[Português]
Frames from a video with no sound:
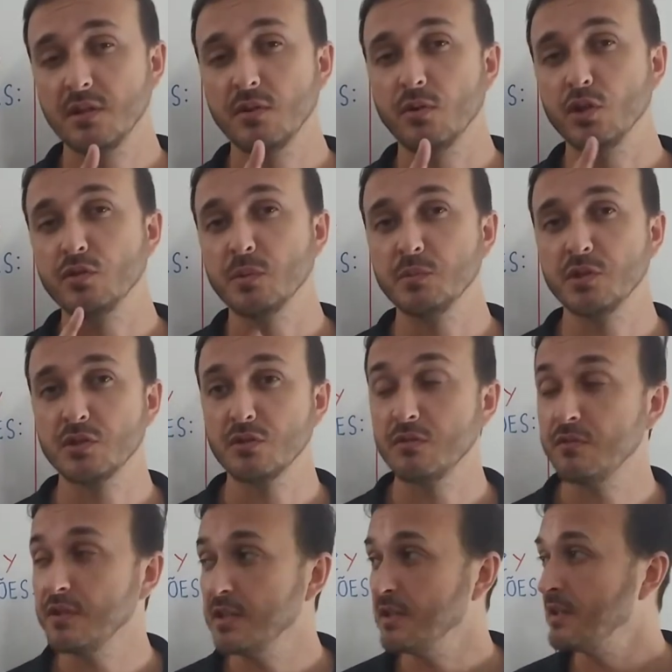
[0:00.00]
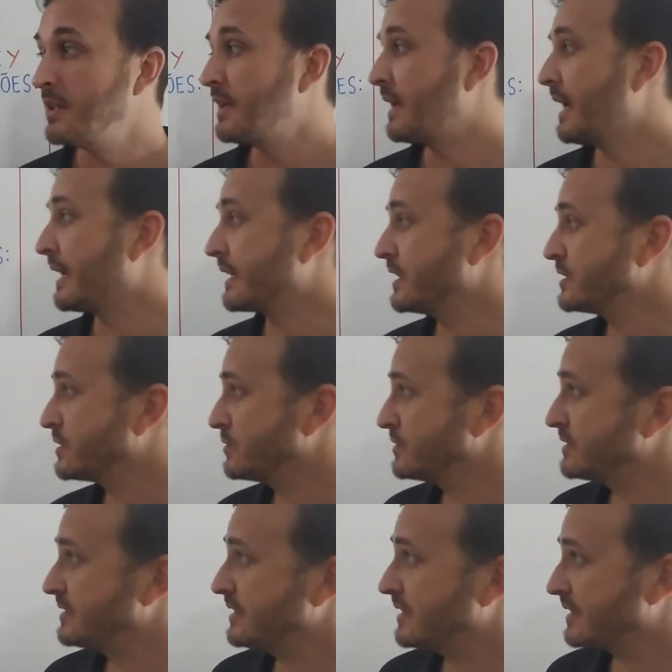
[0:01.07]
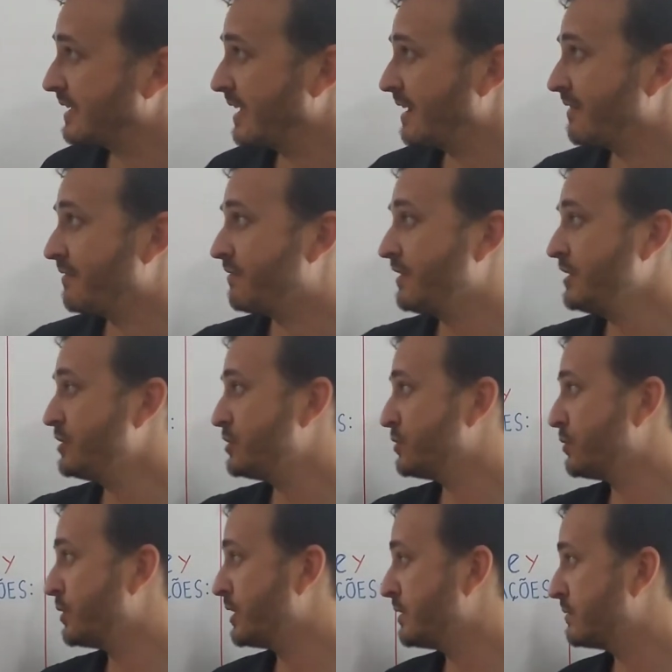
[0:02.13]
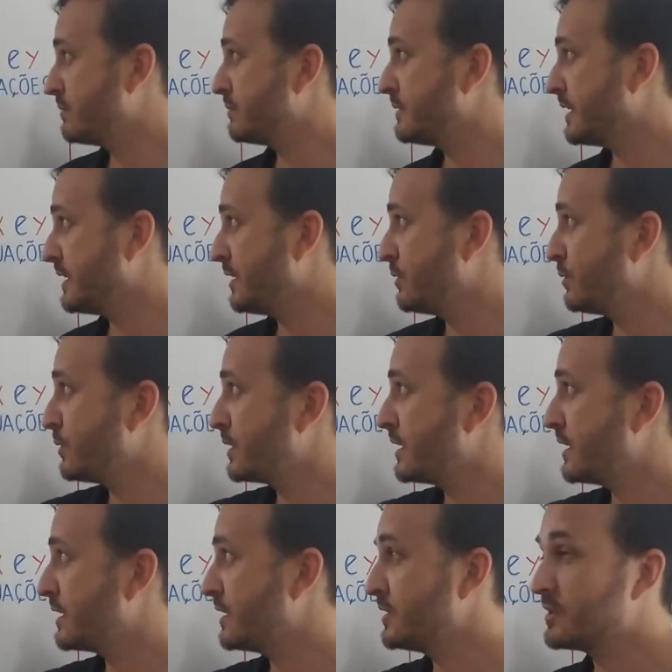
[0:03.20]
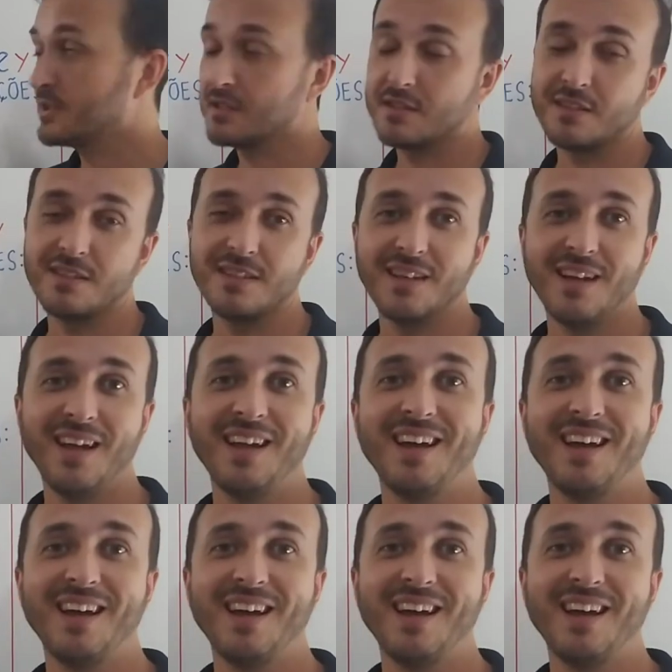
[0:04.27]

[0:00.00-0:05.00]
Hoje vamos resolver a questãozinha que é a 28, né? nem coloquei aqui, esqueci,